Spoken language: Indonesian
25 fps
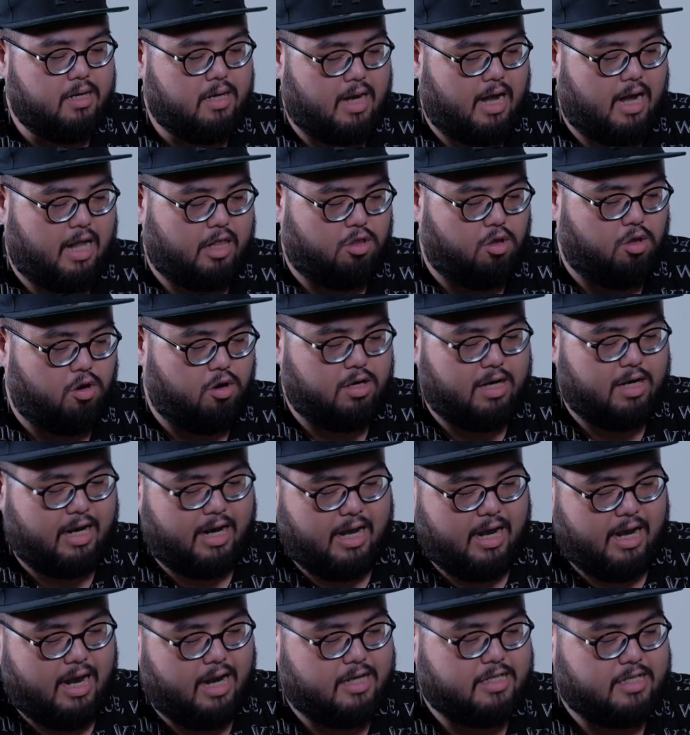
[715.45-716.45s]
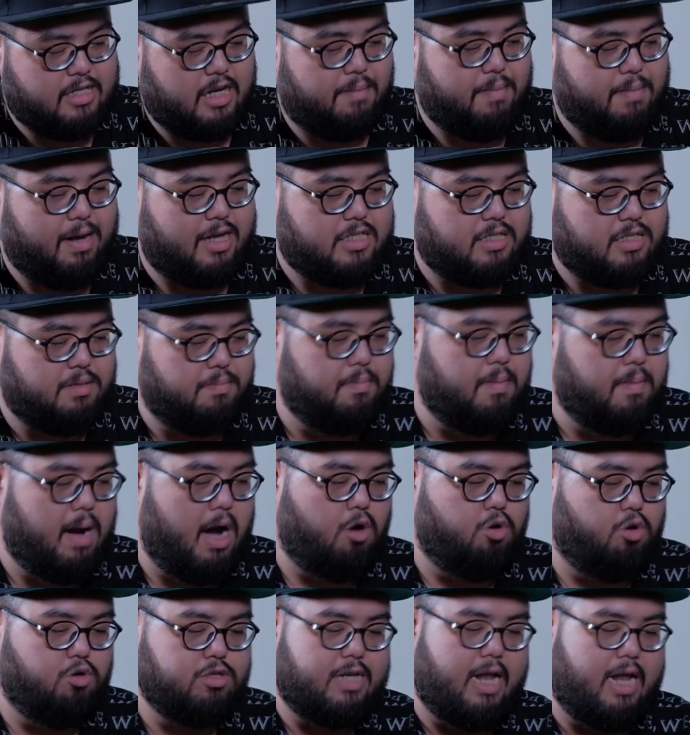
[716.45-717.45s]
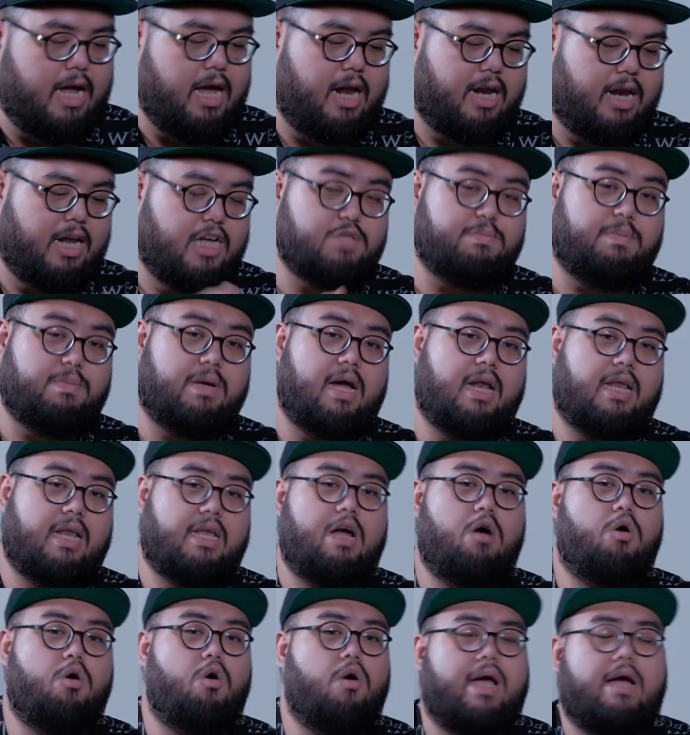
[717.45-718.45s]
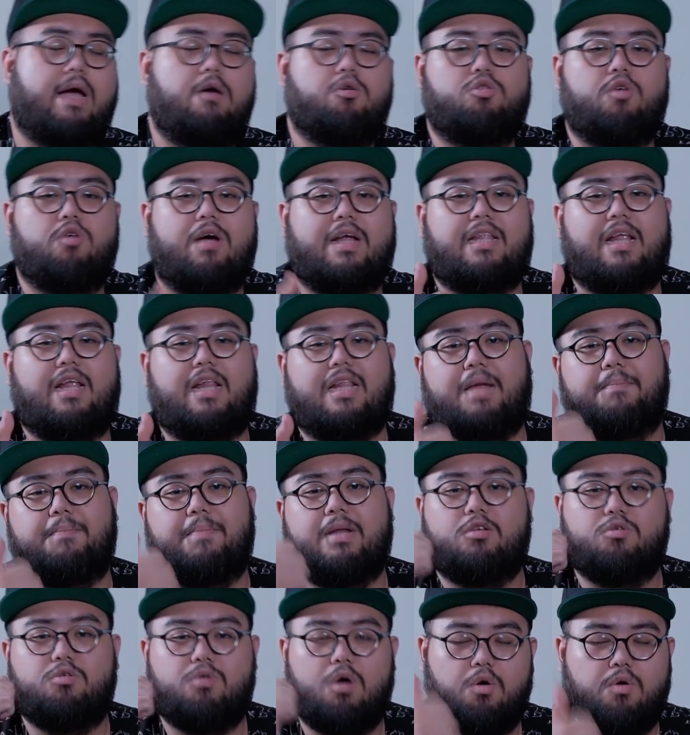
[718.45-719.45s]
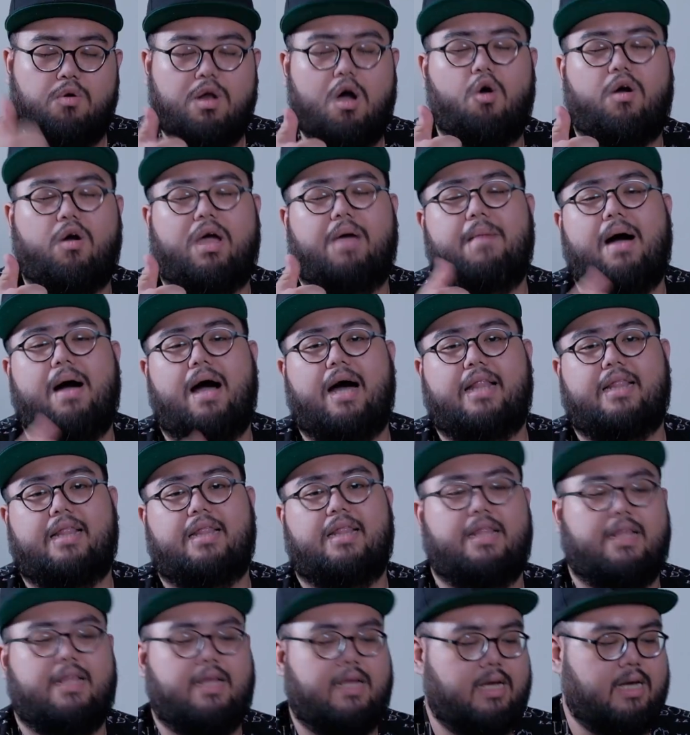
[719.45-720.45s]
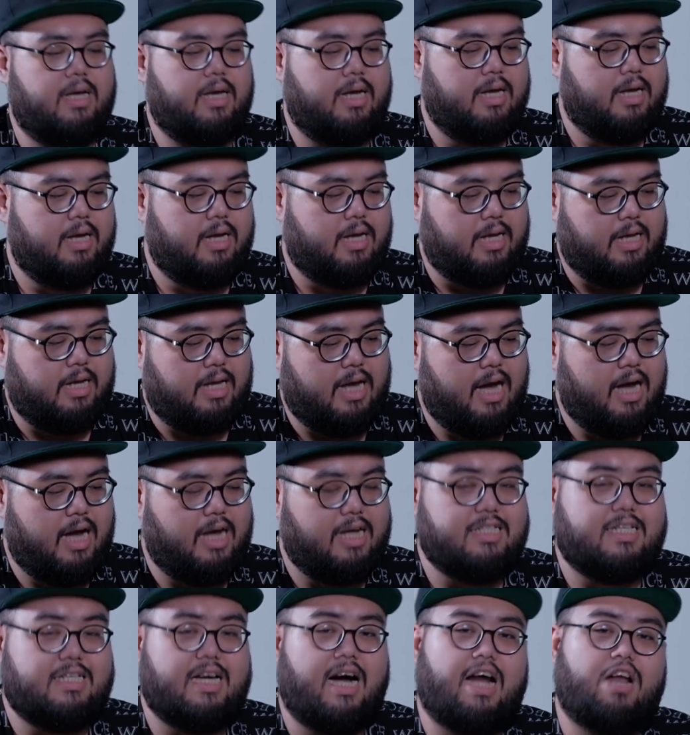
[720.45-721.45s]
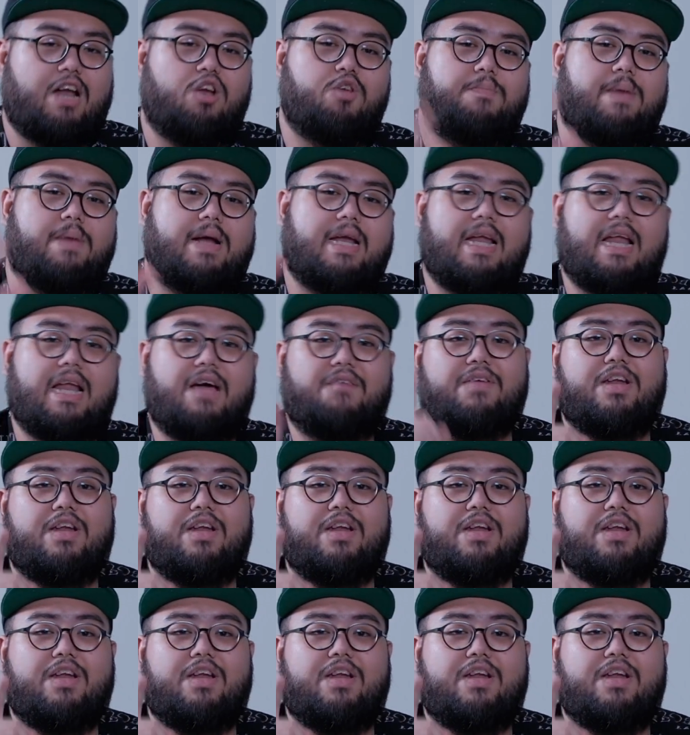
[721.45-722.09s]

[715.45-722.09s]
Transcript: kantor ringan segala macem bagus layarnya speakernya oke okay. untuk entertainment juga udah oke okay banget Ya, jangan lupa di like